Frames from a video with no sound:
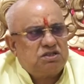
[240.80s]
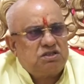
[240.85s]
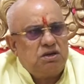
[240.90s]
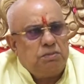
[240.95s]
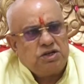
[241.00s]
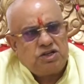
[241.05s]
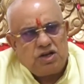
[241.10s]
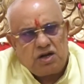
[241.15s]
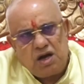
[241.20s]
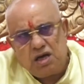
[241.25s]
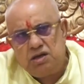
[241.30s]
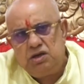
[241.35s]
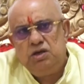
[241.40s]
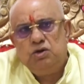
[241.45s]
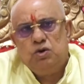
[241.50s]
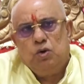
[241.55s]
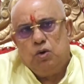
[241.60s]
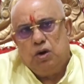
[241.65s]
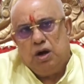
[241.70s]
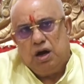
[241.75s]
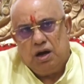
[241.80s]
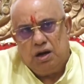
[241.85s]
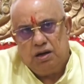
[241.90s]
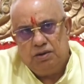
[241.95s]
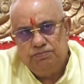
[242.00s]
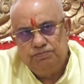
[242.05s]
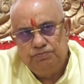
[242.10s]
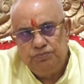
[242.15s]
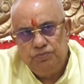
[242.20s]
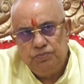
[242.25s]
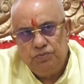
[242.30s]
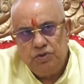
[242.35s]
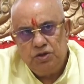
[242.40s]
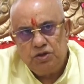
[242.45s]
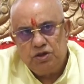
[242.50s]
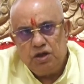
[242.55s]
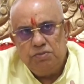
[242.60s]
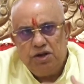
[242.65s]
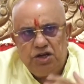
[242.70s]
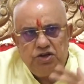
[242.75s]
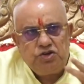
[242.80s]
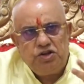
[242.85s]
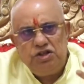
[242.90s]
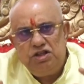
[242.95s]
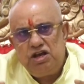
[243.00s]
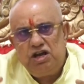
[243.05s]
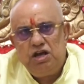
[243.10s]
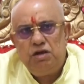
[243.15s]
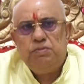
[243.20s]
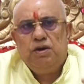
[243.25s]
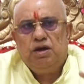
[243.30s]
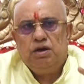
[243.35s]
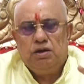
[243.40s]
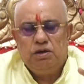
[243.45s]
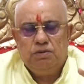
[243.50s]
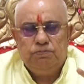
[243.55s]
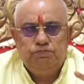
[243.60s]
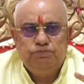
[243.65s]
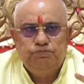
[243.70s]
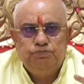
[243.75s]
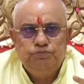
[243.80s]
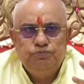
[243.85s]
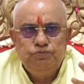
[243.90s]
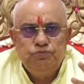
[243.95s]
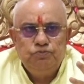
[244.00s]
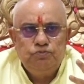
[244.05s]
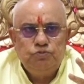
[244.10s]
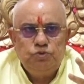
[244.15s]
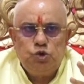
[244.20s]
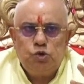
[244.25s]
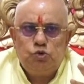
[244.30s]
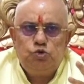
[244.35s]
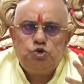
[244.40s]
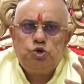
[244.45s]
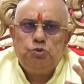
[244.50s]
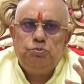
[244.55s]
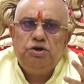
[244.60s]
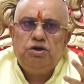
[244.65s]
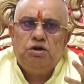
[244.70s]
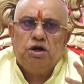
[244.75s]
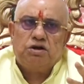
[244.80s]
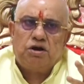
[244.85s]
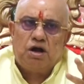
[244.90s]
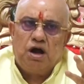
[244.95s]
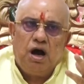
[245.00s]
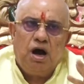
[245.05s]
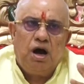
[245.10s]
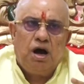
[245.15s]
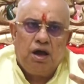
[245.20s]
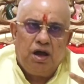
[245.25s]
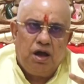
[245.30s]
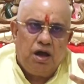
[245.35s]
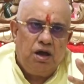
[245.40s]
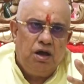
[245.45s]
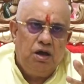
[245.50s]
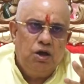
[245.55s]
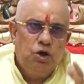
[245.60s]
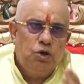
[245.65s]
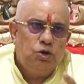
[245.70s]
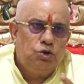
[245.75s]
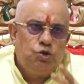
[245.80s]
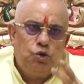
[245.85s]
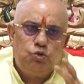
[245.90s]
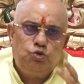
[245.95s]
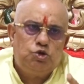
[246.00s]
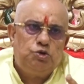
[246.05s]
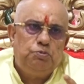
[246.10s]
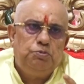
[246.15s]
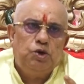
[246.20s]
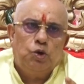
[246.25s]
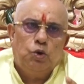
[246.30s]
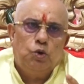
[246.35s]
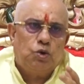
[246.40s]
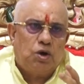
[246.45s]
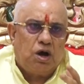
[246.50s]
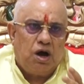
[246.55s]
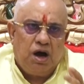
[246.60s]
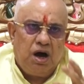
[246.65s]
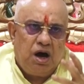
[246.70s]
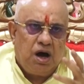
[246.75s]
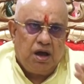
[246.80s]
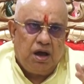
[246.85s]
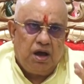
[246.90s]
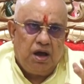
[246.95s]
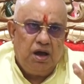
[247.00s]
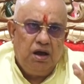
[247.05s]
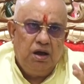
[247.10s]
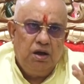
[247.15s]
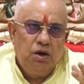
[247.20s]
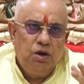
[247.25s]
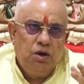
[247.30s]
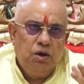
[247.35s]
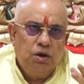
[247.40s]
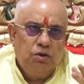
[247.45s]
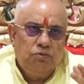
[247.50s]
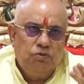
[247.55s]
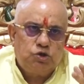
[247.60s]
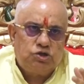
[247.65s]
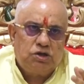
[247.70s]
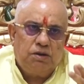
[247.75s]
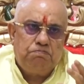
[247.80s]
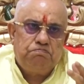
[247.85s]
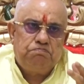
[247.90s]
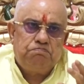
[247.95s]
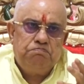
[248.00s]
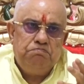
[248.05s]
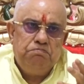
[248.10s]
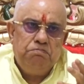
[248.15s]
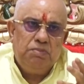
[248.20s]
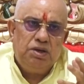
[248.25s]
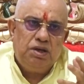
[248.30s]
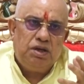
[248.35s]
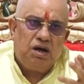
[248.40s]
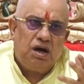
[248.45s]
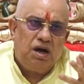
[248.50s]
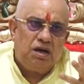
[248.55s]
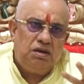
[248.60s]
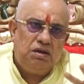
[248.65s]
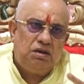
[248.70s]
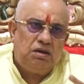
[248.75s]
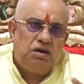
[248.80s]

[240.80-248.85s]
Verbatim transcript: समझना ही होगा कि मेरी जिंदगी में जो कुछ भी घट रहा है जो कुछ भी हो रहा है वो सब मेरा ही